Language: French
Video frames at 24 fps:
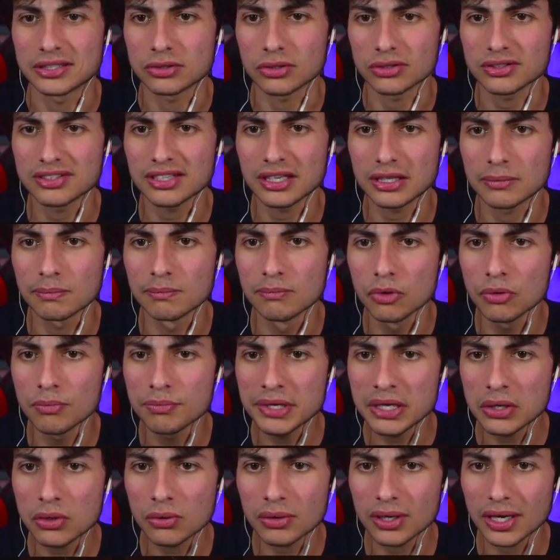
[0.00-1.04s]
censé être
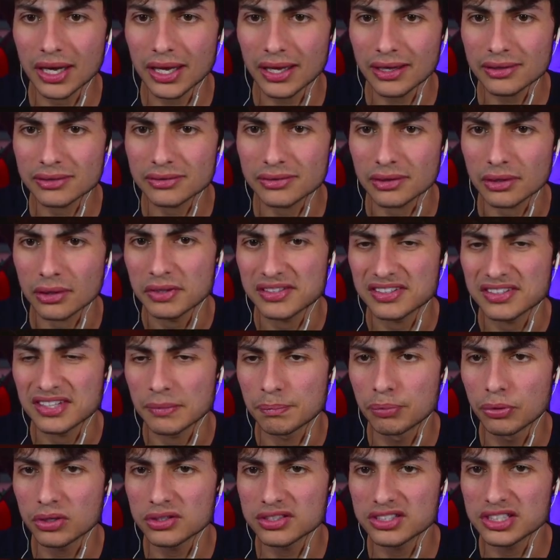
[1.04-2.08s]
Mommy Long Legs Mais c'est
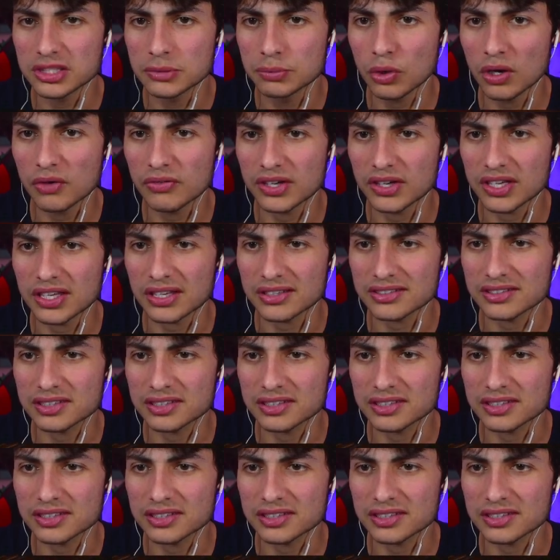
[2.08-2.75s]
Boxibou avec un